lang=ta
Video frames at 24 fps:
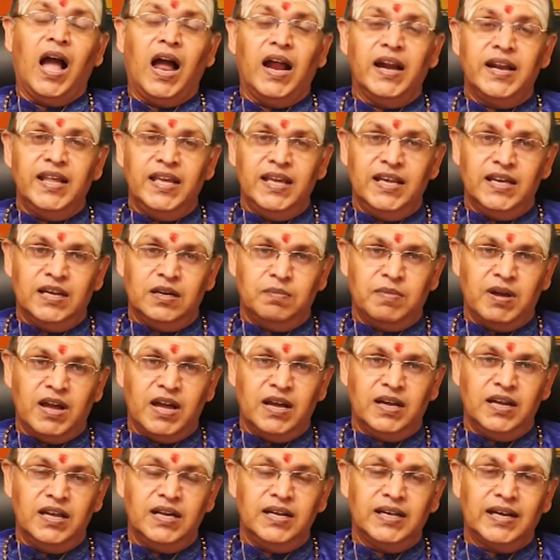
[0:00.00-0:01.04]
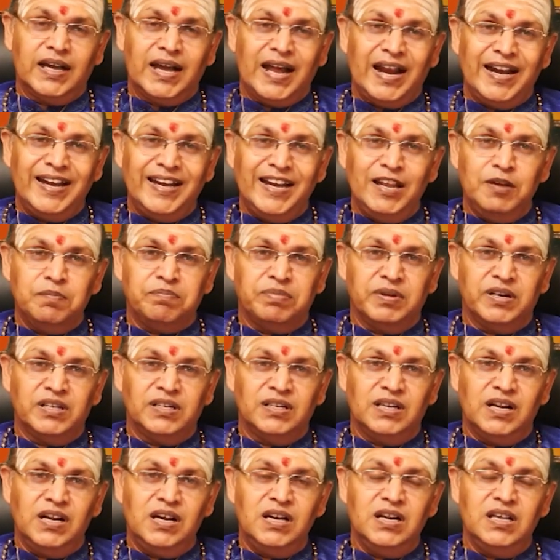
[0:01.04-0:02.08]
அநேகமாக கன்னி
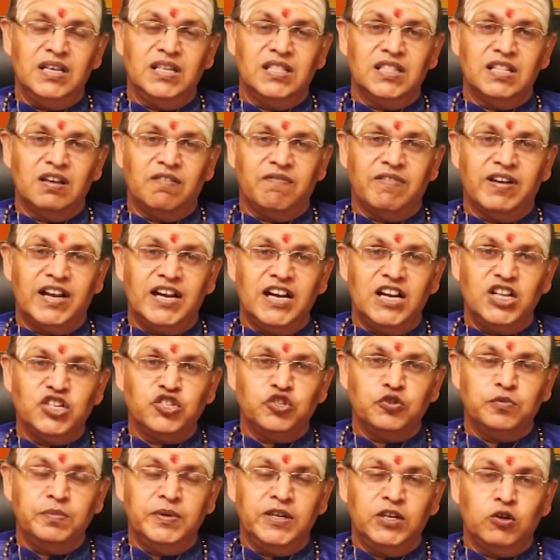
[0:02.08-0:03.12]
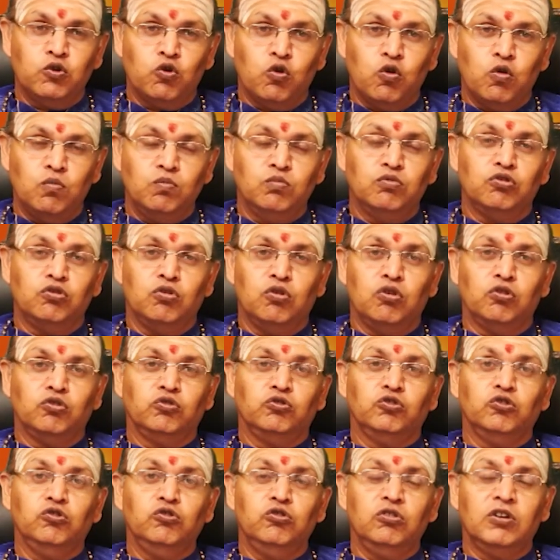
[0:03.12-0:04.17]
பெண்கள் இந்த வரலட்சுமி நோன்பு
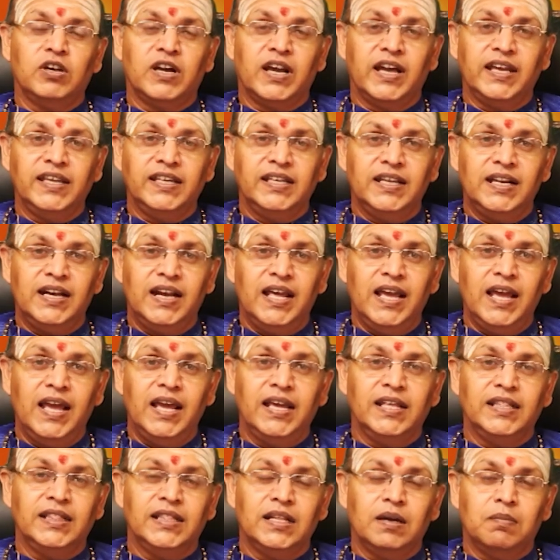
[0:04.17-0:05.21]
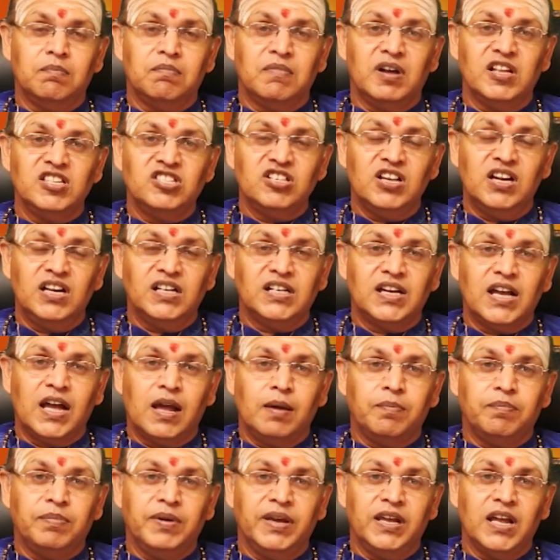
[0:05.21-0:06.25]
நோற்று கையிலே இந்த மஞ்சள்
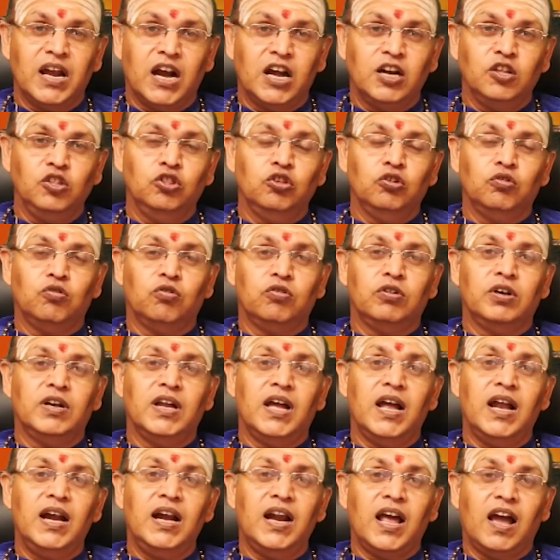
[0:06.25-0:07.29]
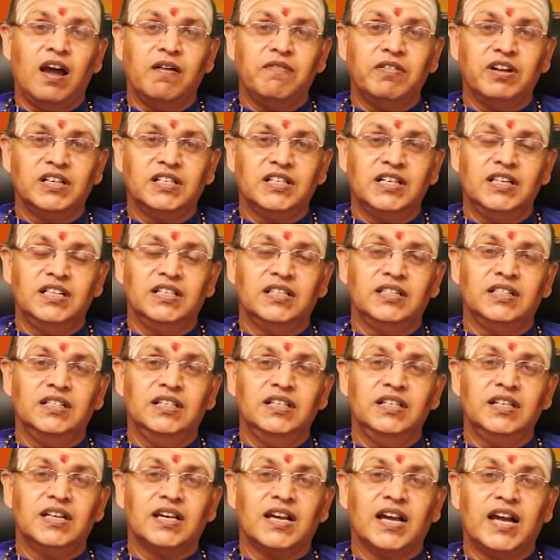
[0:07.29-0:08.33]
காப்பை அணிந்து கொண்டால்
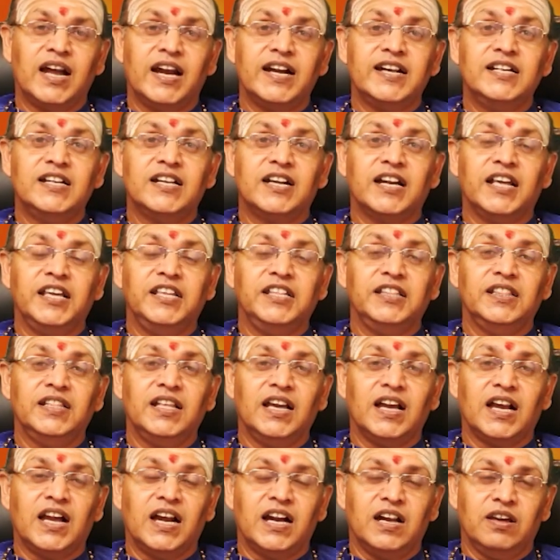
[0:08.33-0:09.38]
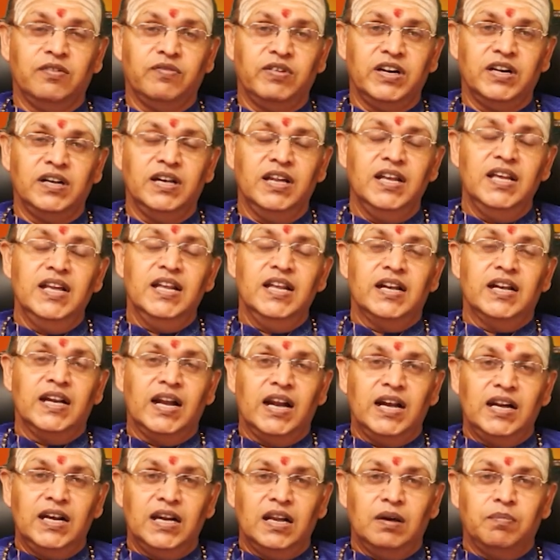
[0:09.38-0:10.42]
அவர்களுக்கு கண் நிறைந்த கணவன்
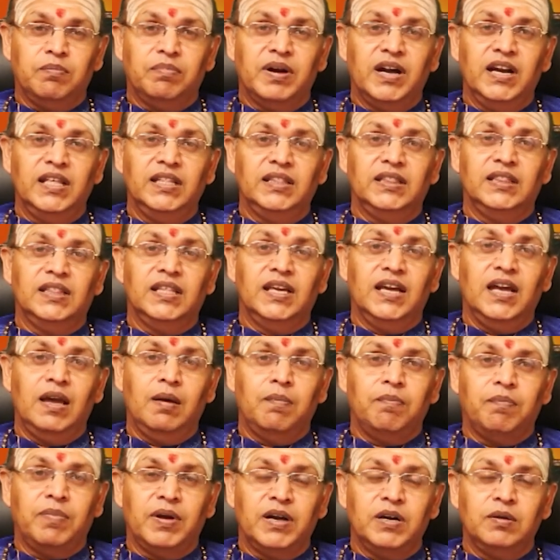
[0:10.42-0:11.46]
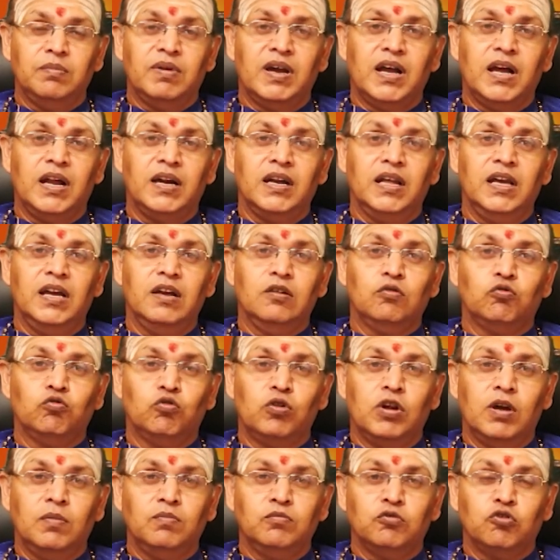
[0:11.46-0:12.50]
நல்ல படித்த பண்பான
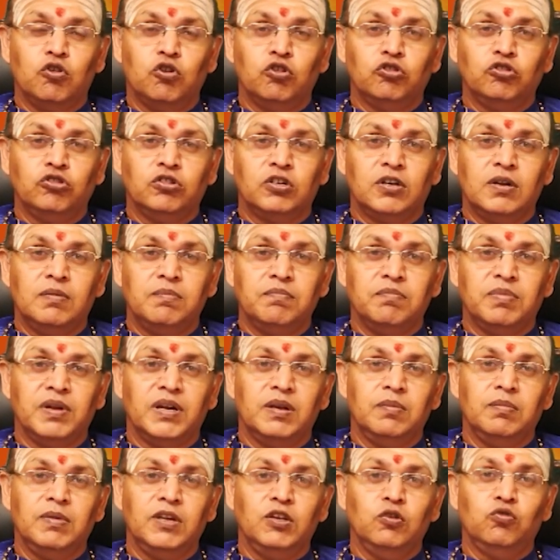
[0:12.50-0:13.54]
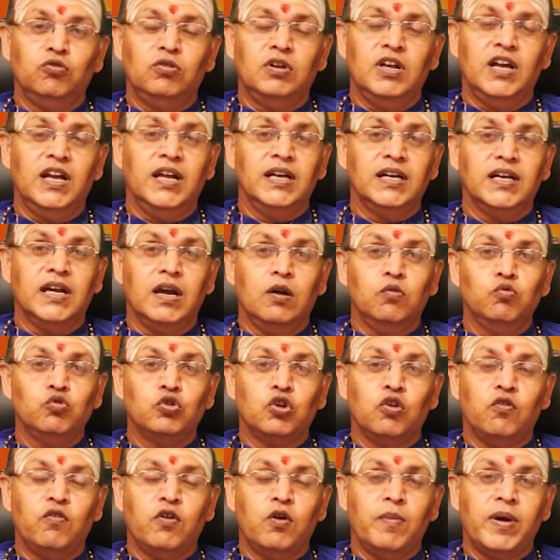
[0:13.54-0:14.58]
குலம் கோத்திரம் பெருமையுள்ள
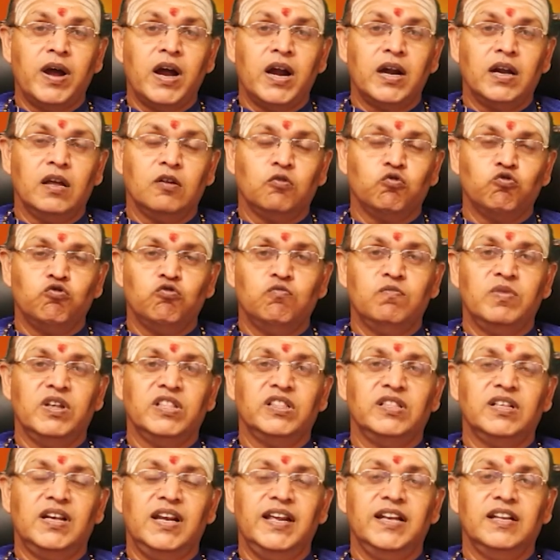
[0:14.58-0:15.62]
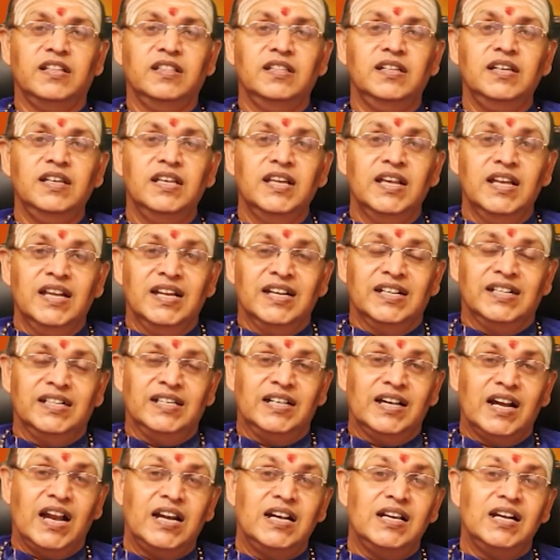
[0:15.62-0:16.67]
கௌரவமான குடும்பத்தில் இருந்து
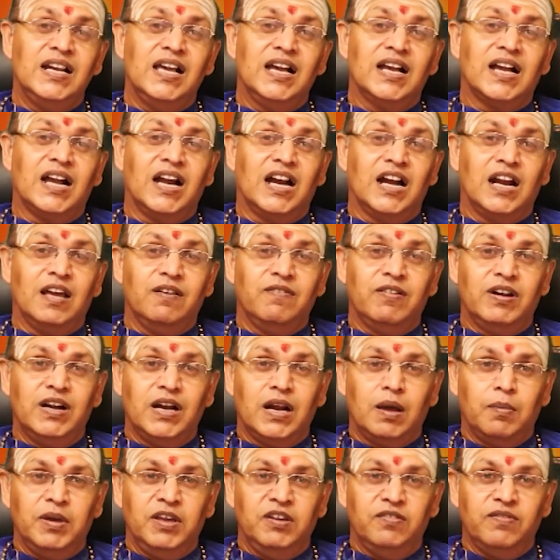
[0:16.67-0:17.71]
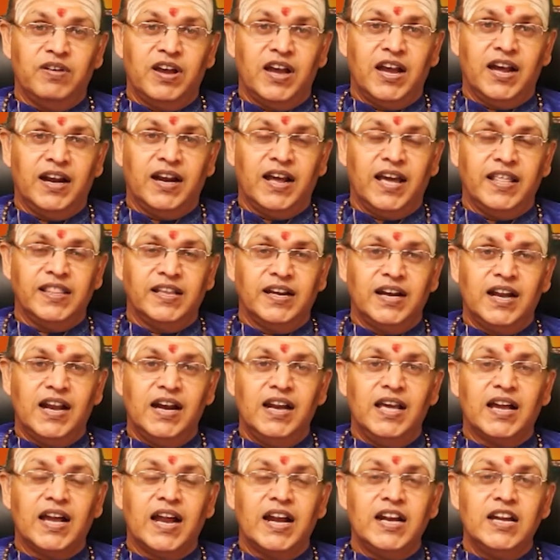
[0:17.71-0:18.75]
நல்ல கணவன் அமைவார்
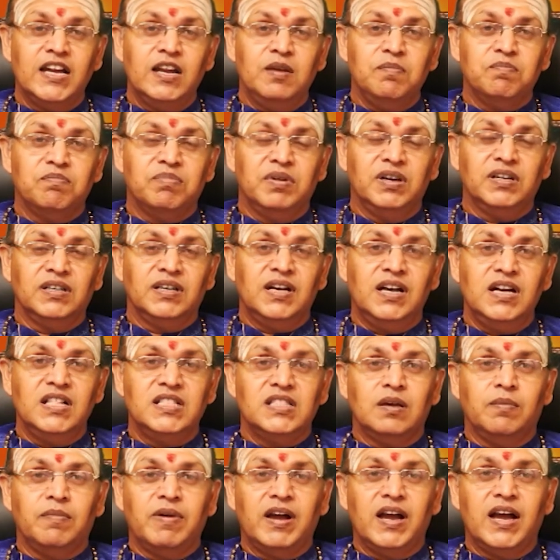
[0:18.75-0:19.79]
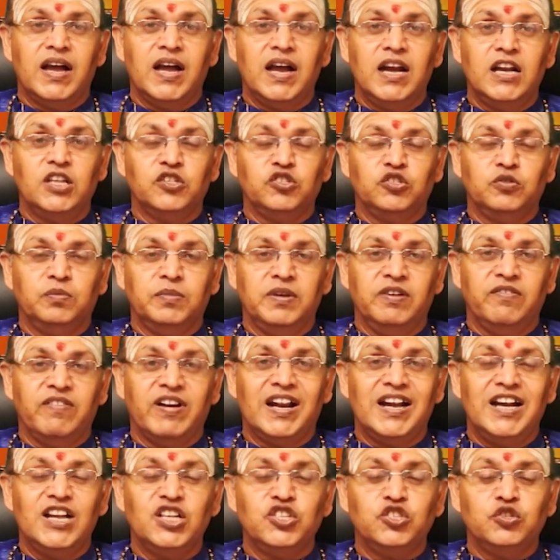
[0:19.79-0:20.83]
அதனால் கன்னி பெண்கள் இந்த மகாலட்சுமி
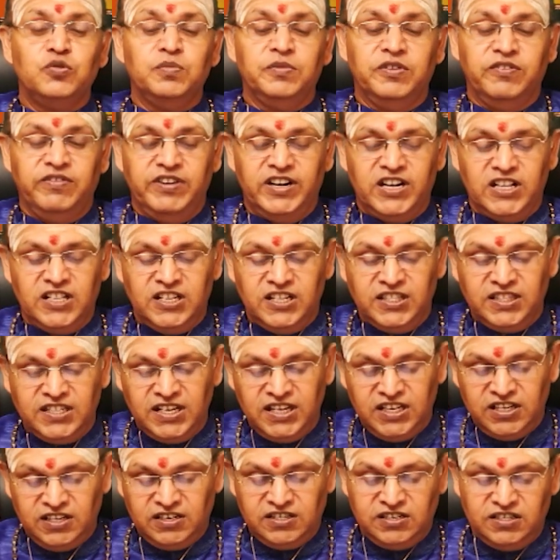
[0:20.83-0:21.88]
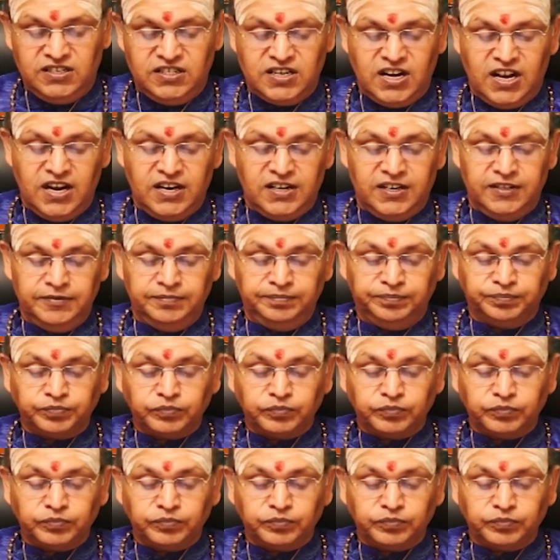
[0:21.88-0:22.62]
வரலட்சுமி விரதத்தை இருக்கின்றார்கள்